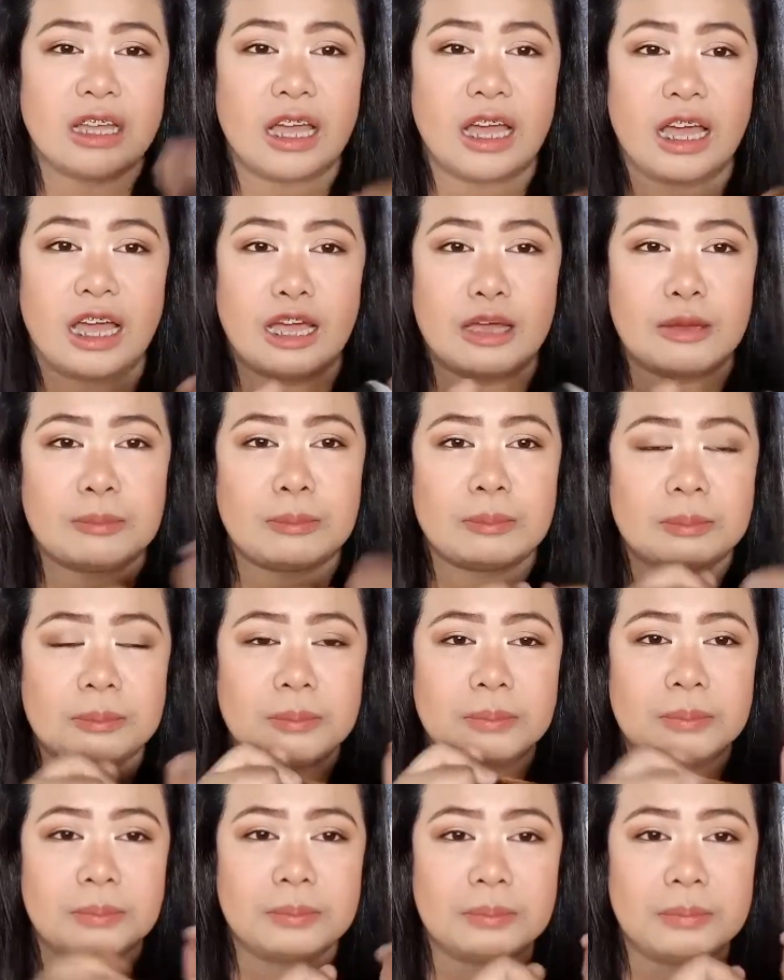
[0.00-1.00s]

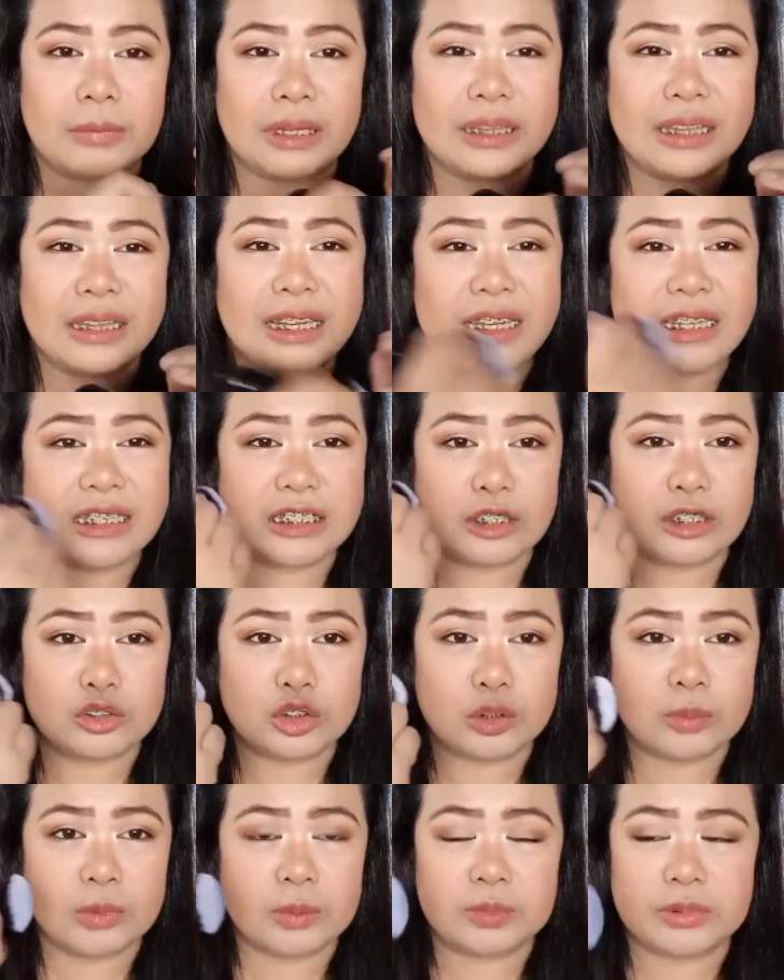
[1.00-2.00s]
um, madali
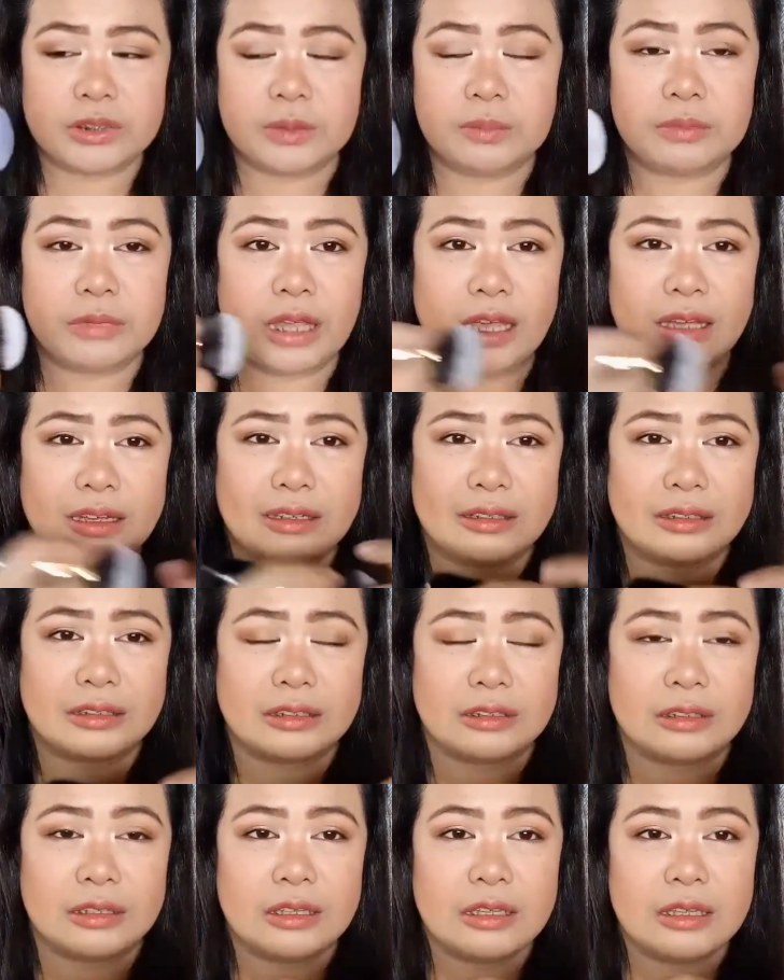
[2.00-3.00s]
siyang sumipsip ng
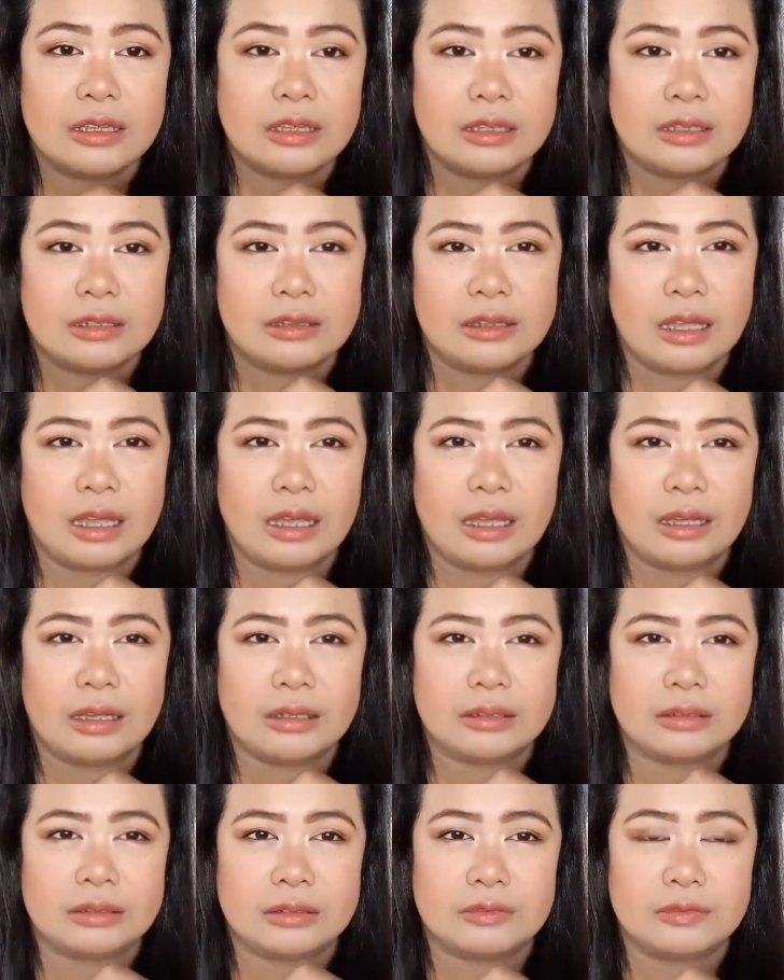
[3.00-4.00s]
ng
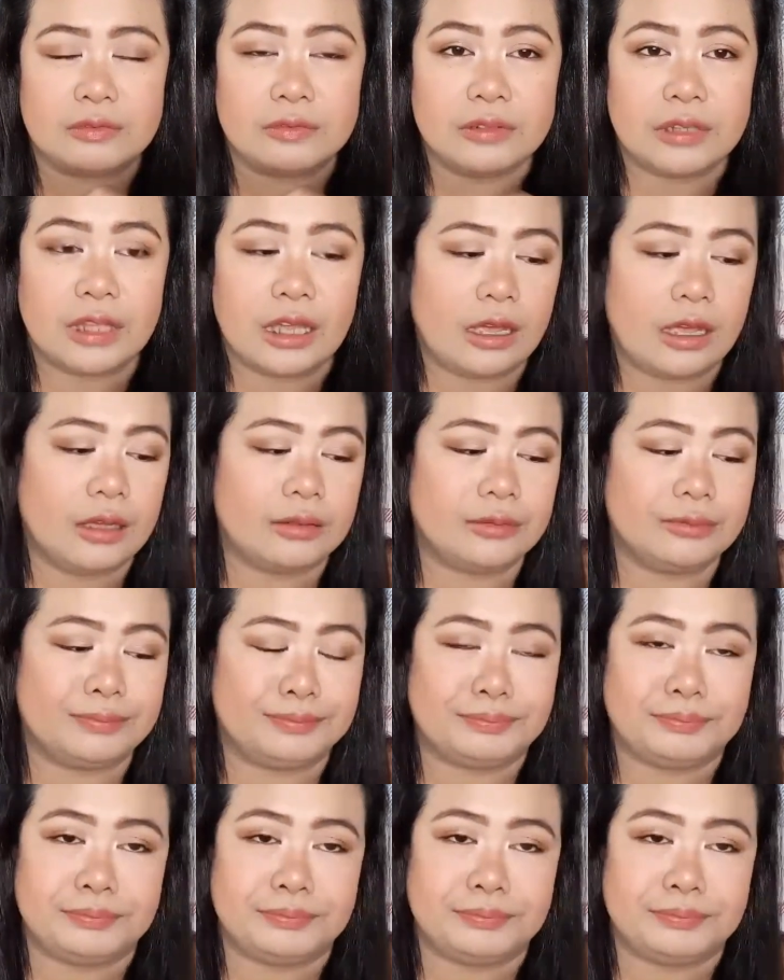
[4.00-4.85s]
ng